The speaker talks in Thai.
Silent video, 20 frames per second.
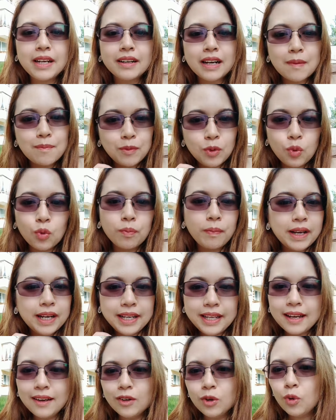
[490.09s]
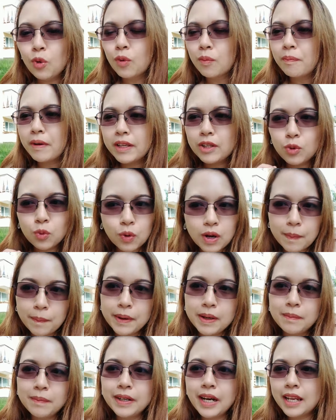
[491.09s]
รับลูกไปเลี้ยงลูกไปอยู่กับ
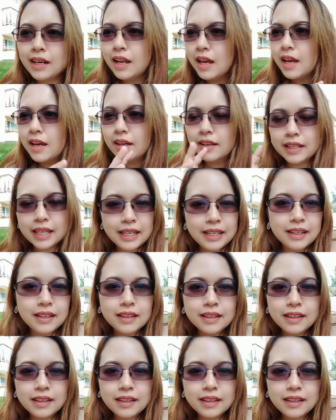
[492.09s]
เพื่อนๆ กิน